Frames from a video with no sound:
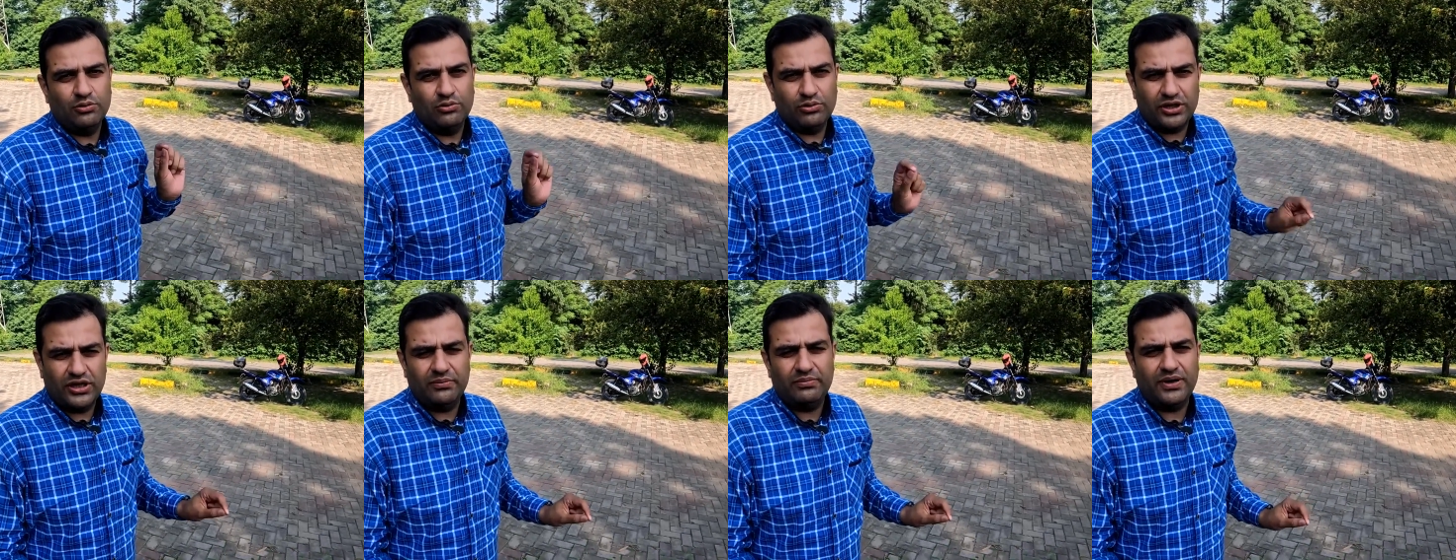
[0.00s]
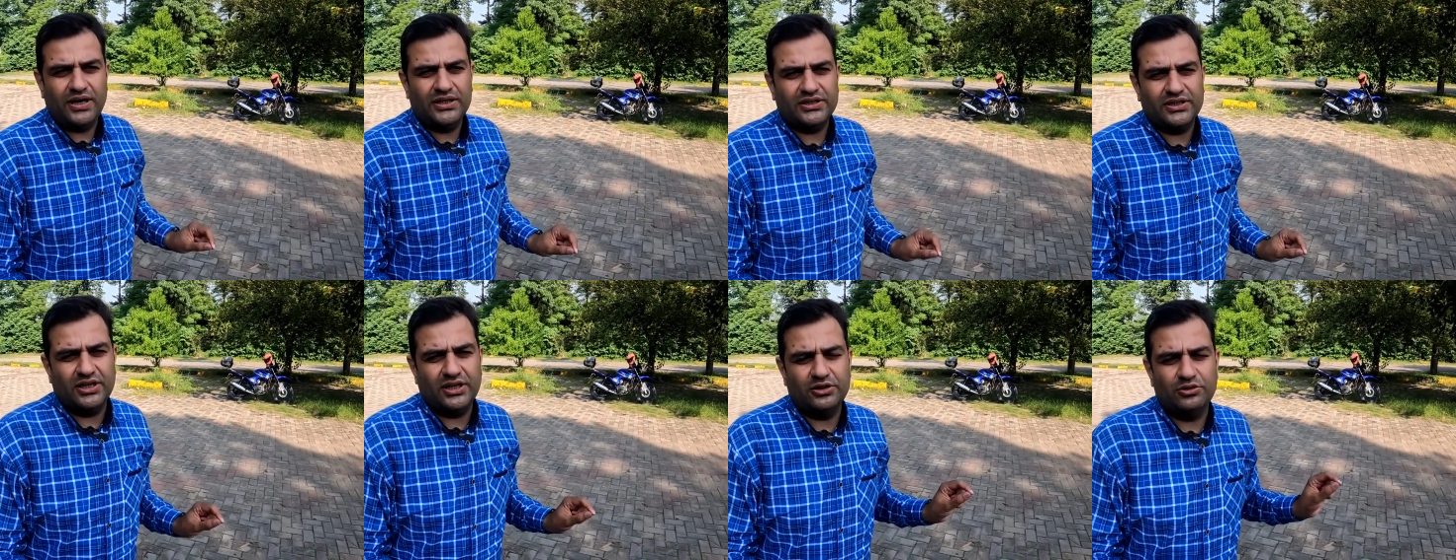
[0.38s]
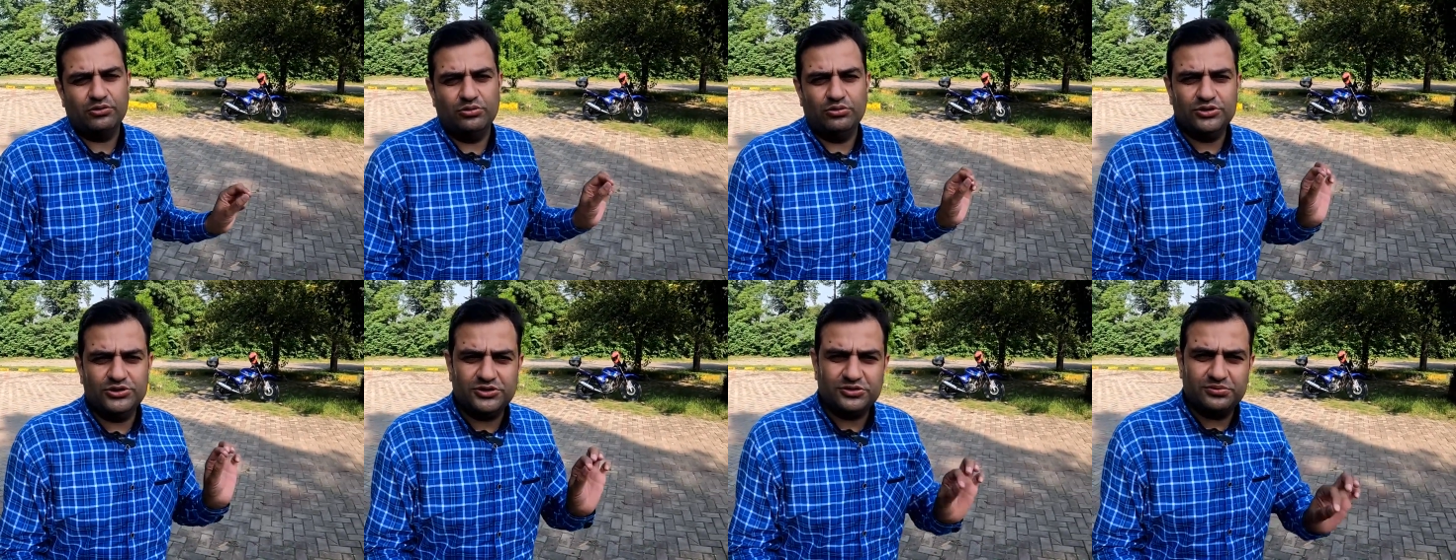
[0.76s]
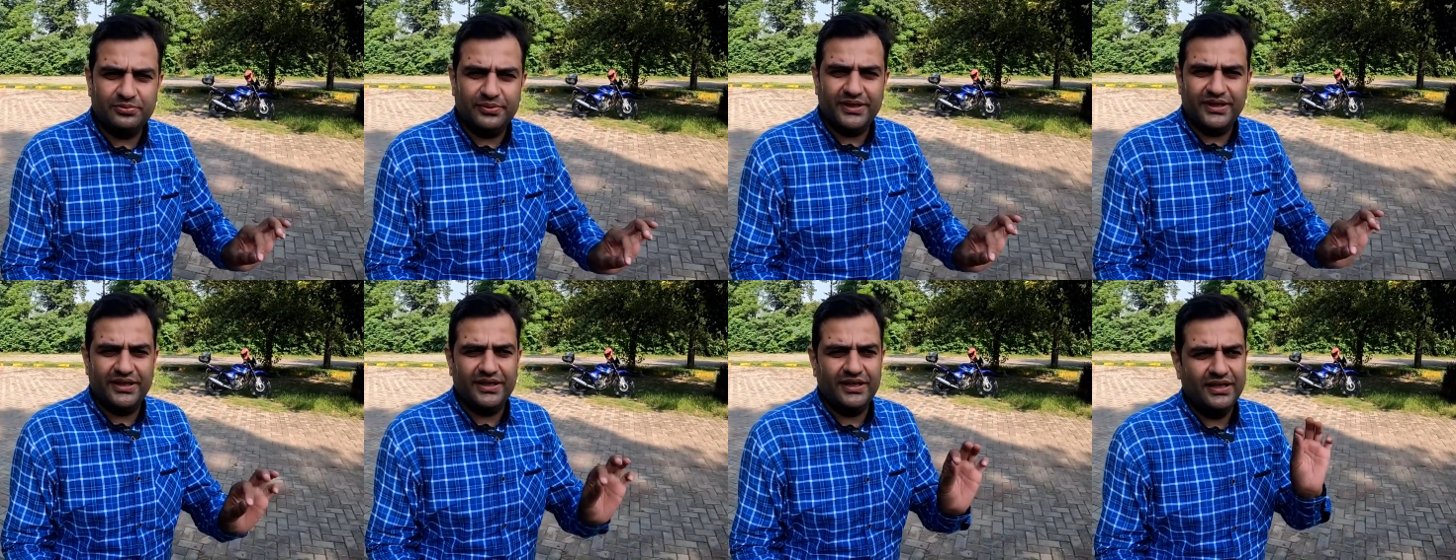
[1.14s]
उनकी बात करें तो
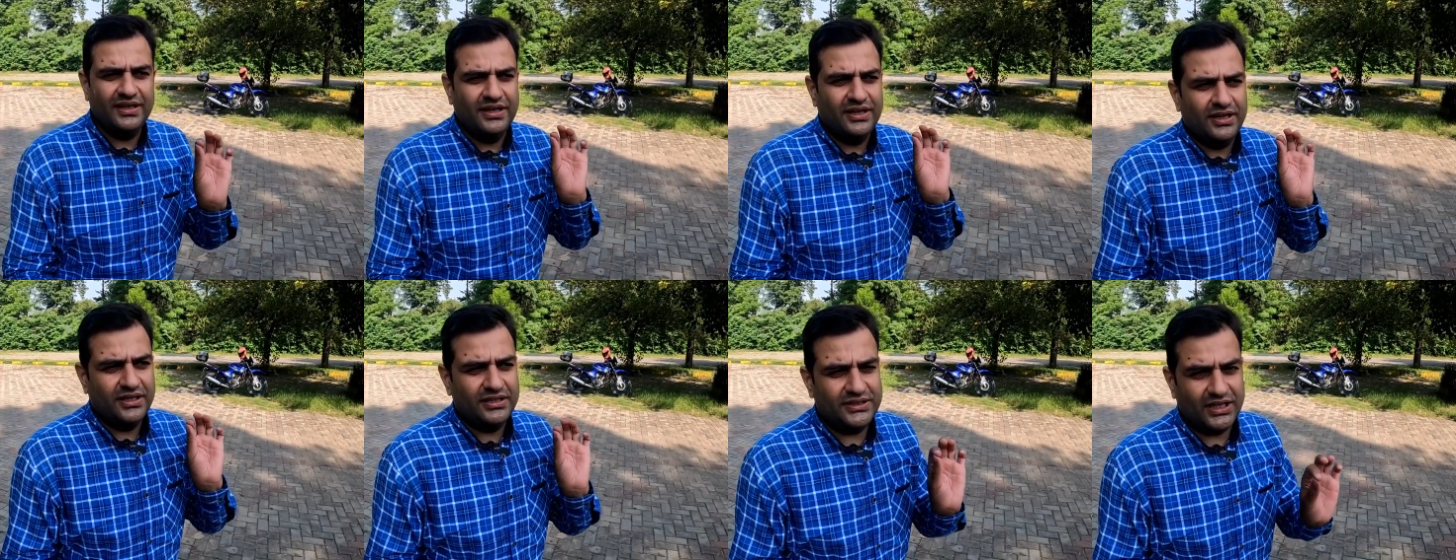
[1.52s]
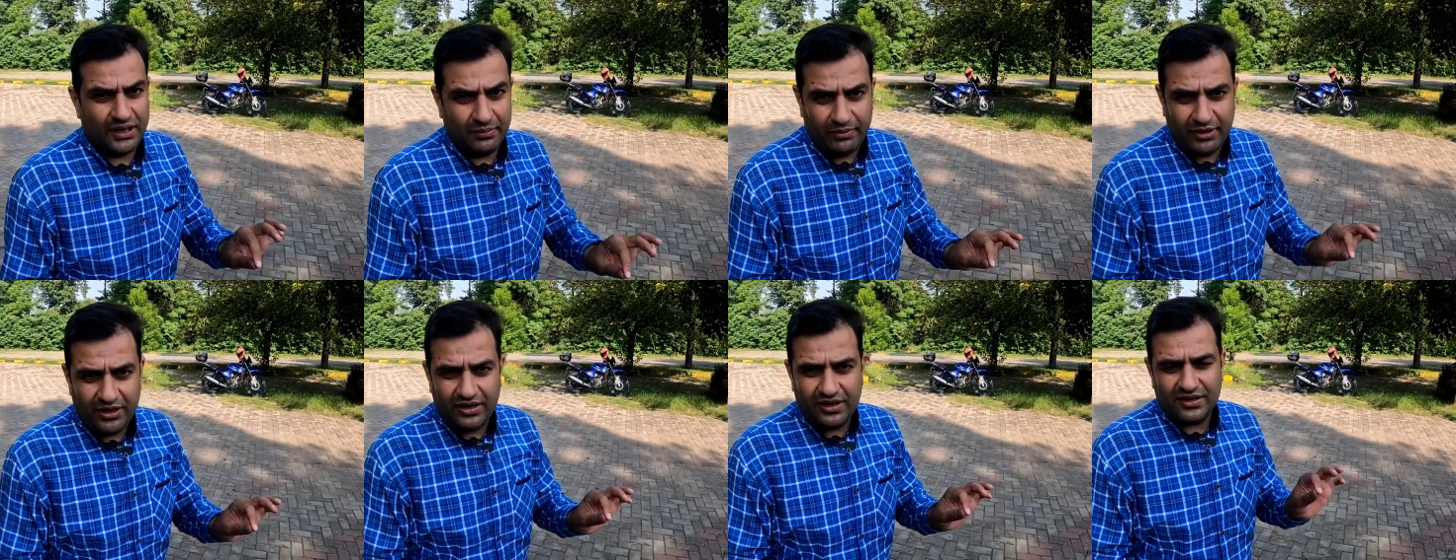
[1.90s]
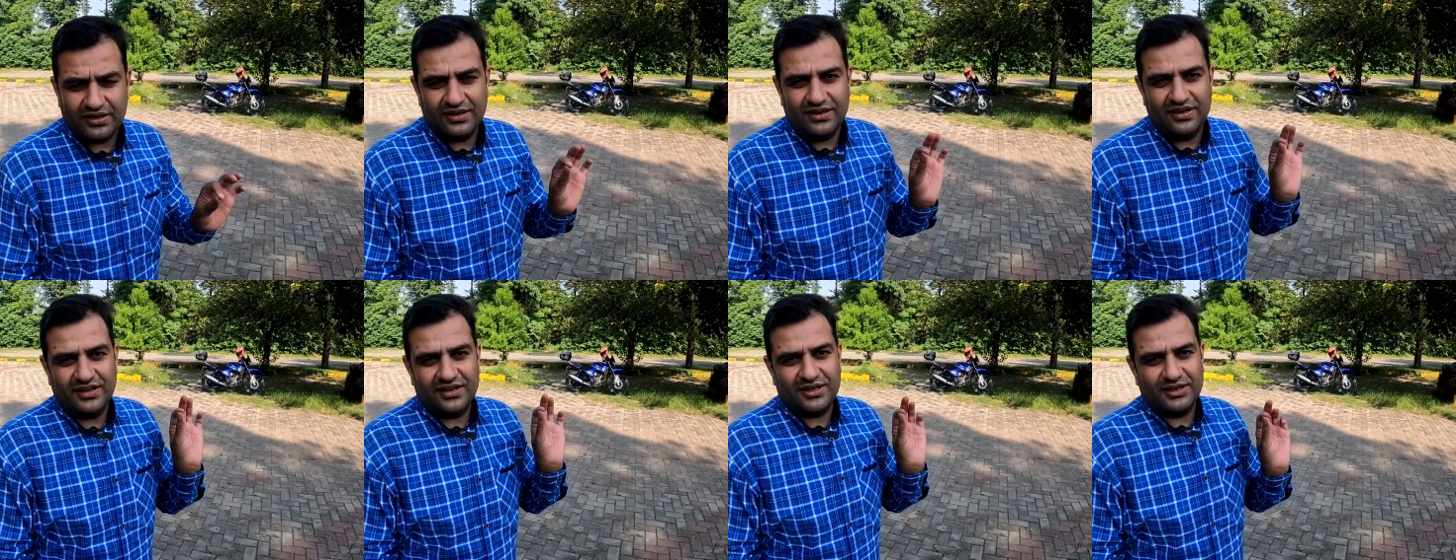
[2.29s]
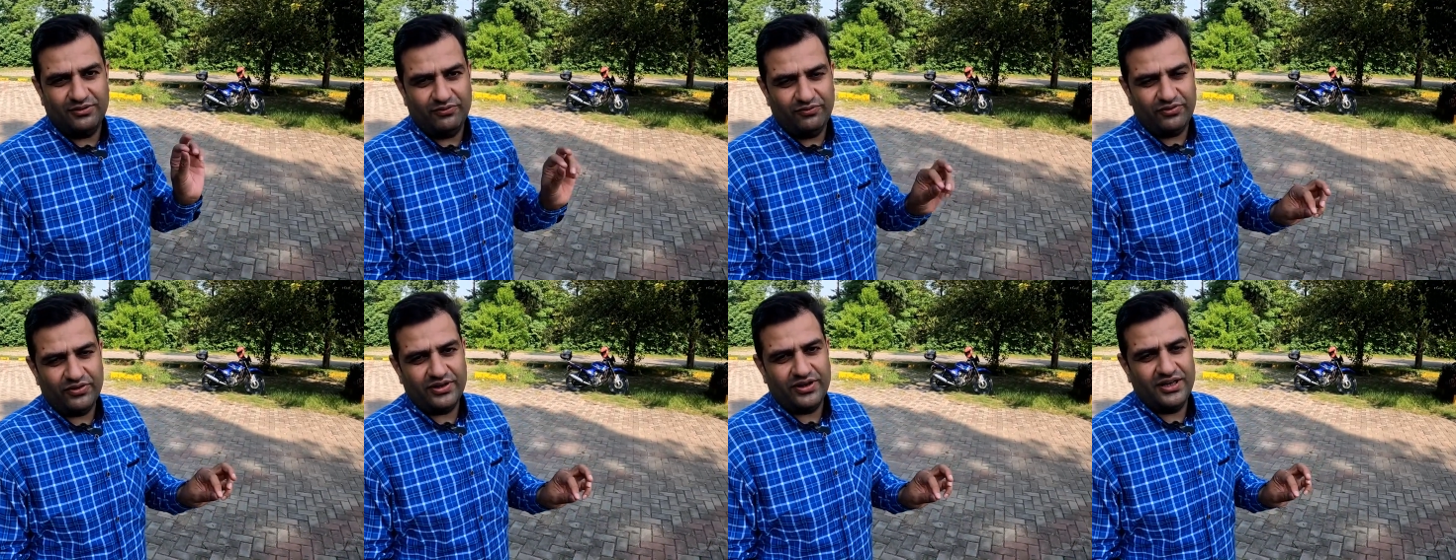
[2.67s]
उसमें यामा का
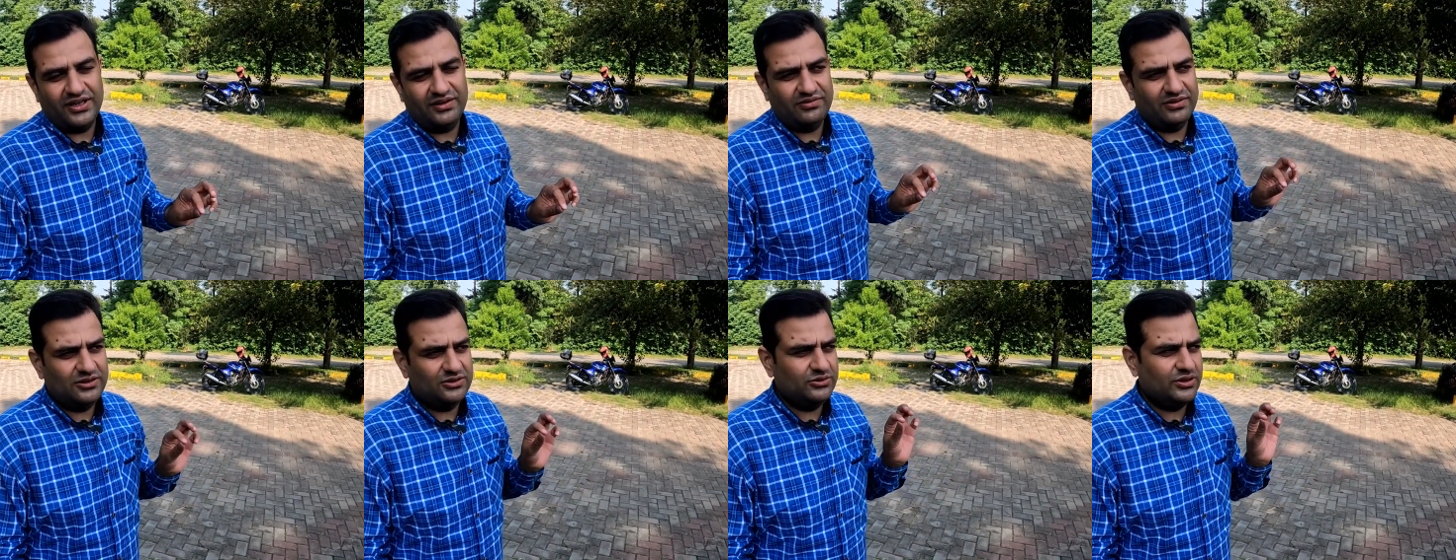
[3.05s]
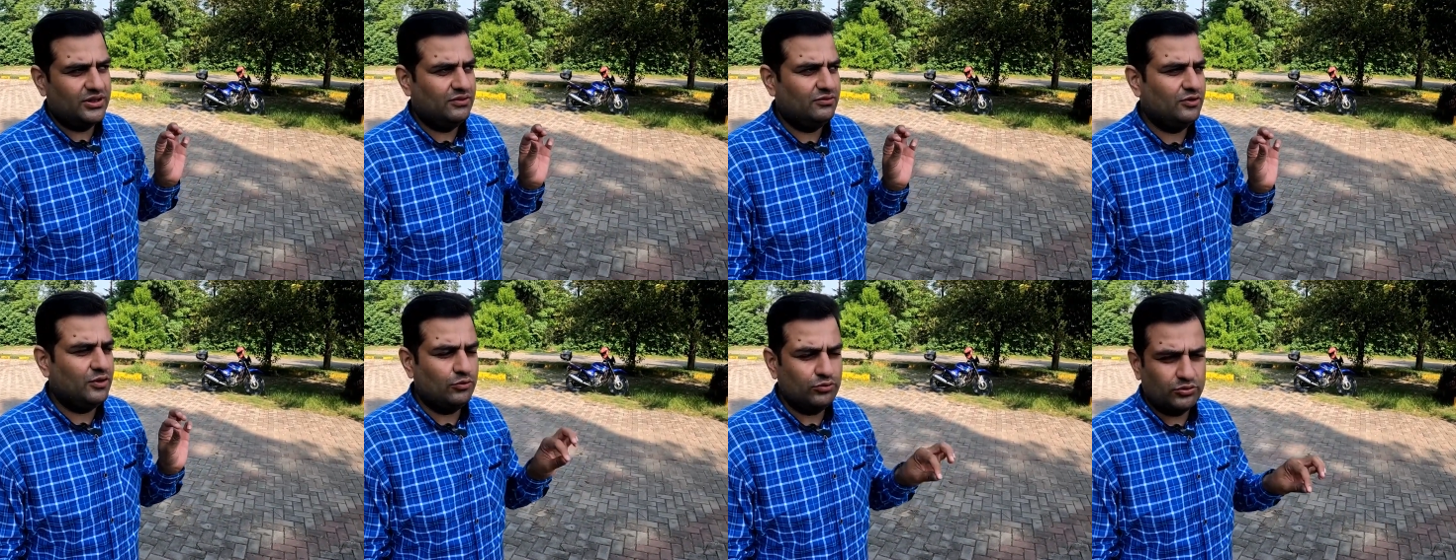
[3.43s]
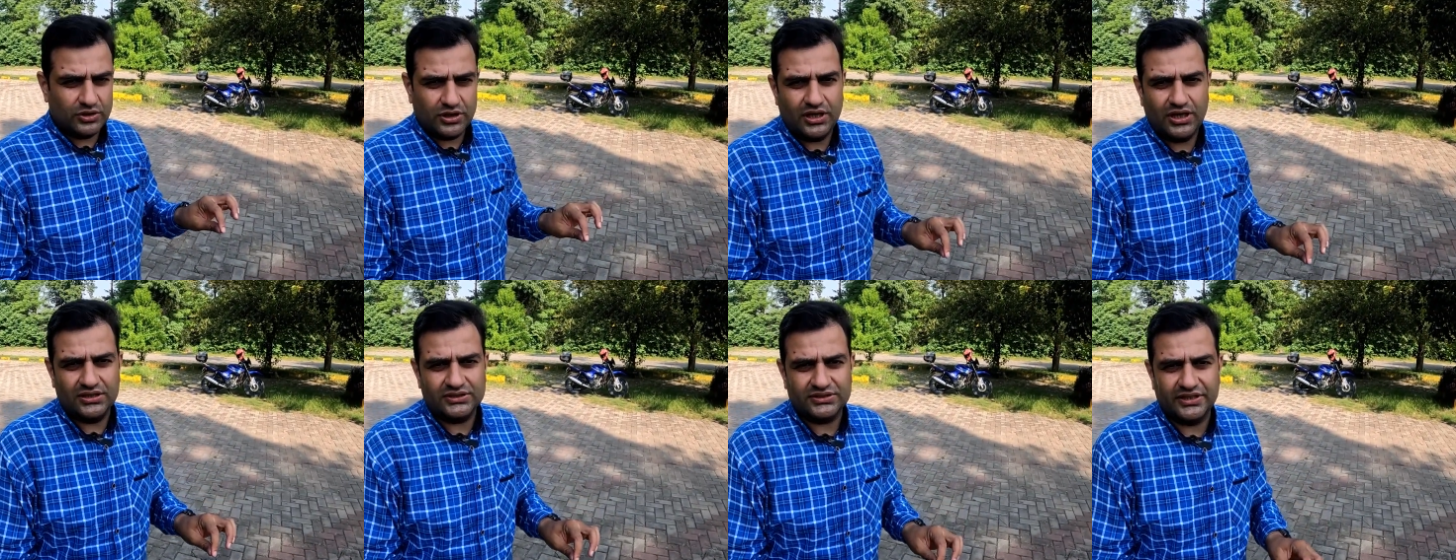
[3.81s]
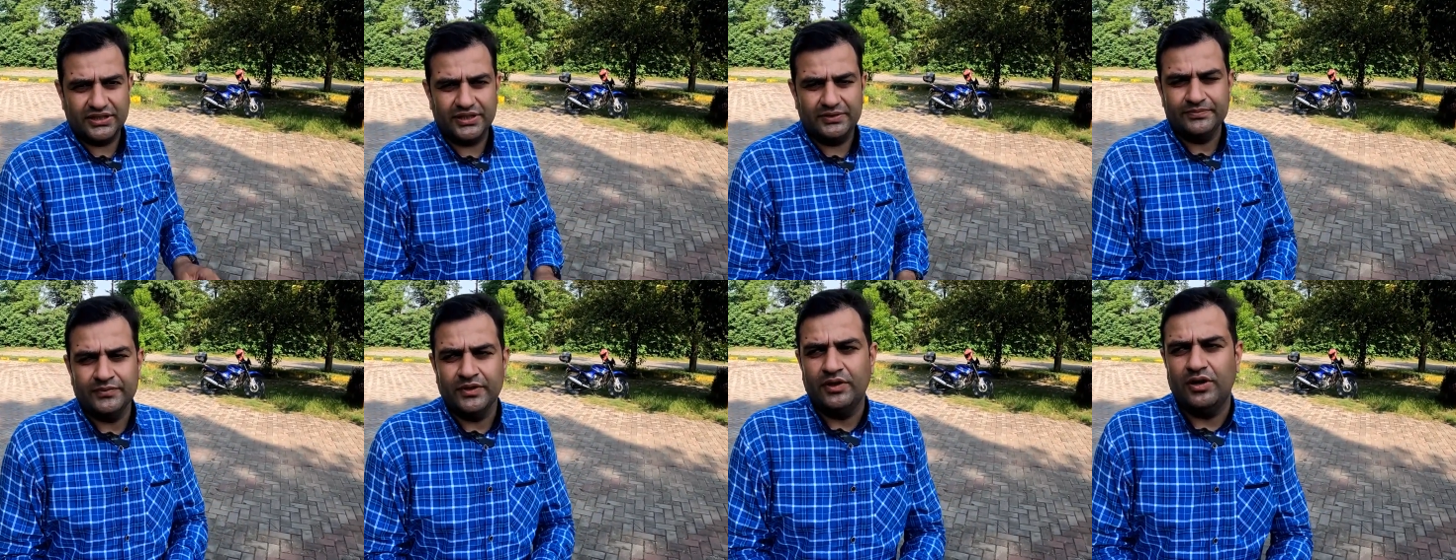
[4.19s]
कंफर्ट लेवल जो है वो आउट क्लास है